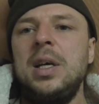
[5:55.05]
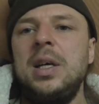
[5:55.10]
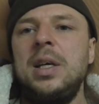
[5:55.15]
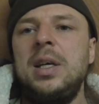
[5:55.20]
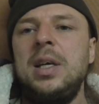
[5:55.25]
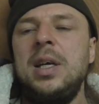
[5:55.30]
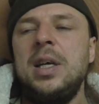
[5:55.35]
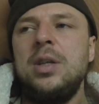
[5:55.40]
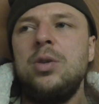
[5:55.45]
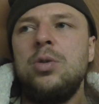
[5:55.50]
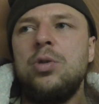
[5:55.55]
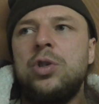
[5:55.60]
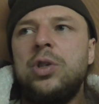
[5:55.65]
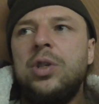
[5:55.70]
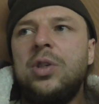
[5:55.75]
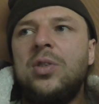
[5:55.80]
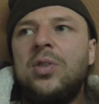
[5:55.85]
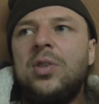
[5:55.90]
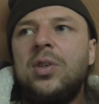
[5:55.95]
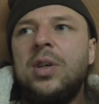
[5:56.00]
И я
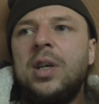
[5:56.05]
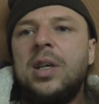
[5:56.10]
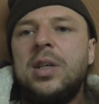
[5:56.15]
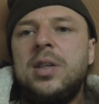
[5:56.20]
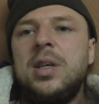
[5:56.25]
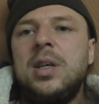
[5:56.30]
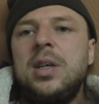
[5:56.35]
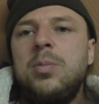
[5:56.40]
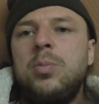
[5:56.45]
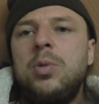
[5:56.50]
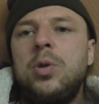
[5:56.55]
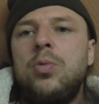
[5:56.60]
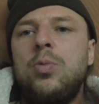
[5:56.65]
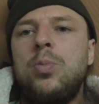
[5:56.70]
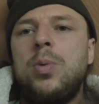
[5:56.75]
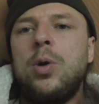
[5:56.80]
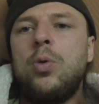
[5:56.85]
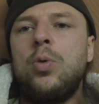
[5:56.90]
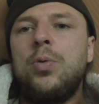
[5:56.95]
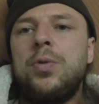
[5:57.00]
ножницы, хотя они были в
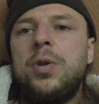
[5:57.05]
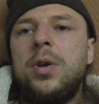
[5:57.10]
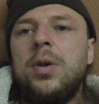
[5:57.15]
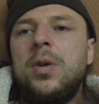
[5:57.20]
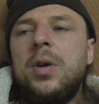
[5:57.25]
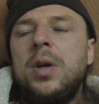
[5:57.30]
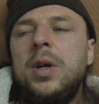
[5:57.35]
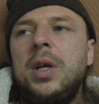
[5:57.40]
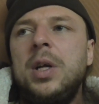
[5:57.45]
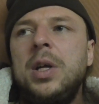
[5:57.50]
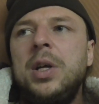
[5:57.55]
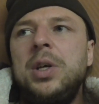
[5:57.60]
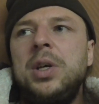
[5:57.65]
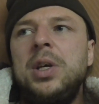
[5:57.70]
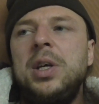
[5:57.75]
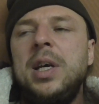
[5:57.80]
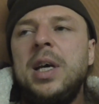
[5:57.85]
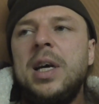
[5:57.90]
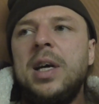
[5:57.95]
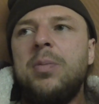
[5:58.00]
упаковке,
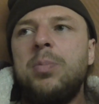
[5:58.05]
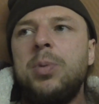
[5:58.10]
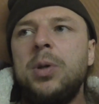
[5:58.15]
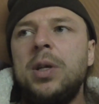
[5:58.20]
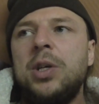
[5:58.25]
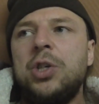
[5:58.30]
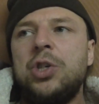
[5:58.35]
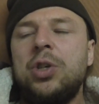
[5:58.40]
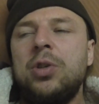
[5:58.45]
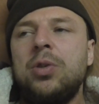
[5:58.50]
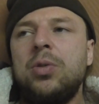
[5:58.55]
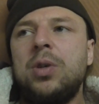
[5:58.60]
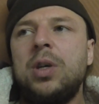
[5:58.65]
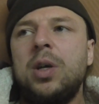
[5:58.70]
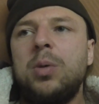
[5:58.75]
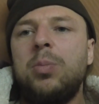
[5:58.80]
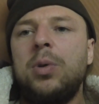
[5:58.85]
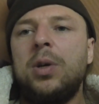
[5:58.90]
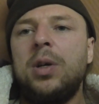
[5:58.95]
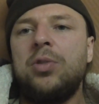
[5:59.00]
и я их положил,
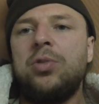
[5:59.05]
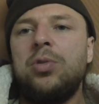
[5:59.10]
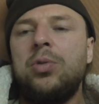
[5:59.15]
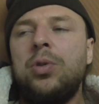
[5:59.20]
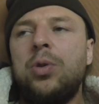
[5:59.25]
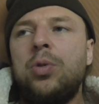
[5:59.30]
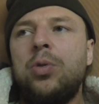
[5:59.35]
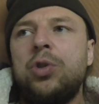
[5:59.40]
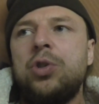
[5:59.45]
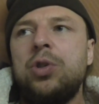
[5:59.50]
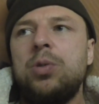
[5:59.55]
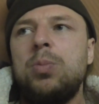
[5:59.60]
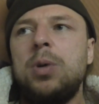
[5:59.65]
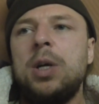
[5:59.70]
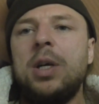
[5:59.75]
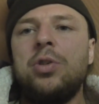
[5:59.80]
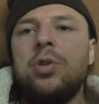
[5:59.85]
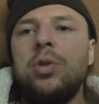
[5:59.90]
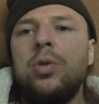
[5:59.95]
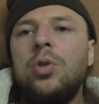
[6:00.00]
как бы, раз он не хочет
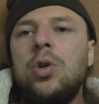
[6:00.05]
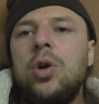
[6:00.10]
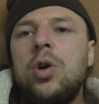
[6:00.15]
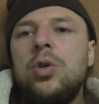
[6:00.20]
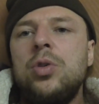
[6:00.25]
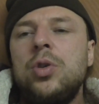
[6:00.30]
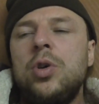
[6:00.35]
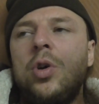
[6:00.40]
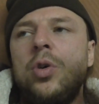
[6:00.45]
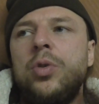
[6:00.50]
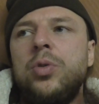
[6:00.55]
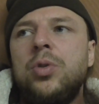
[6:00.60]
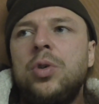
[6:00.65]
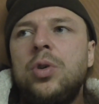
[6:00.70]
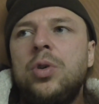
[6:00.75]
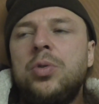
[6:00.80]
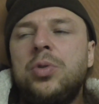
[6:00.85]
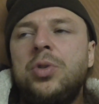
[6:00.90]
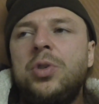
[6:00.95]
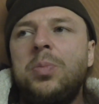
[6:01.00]
брать, он no, no,
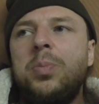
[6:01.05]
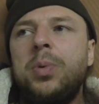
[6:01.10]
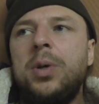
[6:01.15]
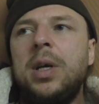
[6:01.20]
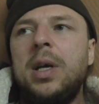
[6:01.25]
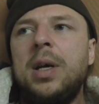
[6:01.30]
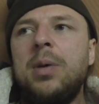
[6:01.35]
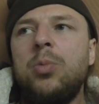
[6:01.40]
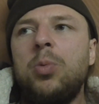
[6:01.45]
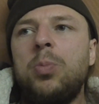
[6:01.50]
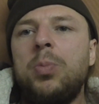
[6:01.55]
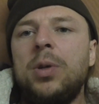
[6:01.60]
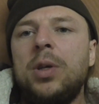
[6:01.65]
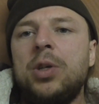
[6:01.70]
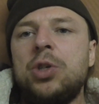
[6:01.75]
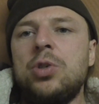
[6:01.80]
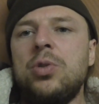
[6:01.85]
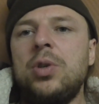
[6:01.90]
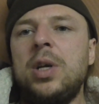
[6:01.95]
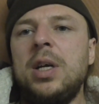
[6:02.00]
no, типа, я ему
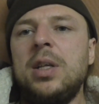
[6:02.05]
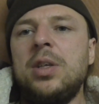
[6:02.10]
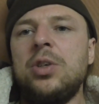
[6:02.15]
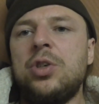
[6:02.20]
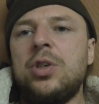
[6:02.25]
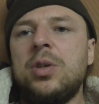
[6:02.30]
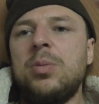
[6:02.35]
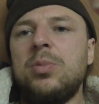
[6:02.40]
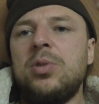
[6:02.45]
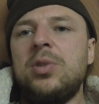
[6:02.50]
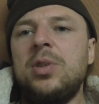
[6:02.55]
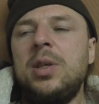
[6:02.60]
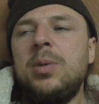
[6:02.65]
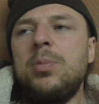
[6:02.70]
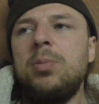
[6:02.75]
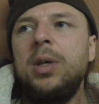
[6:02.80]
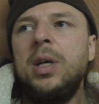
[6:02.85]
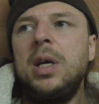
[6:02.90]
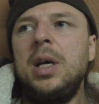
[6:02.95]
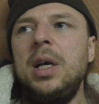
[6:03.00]
положил рядышком с
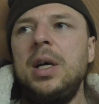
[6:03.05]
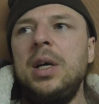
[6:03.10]
ним,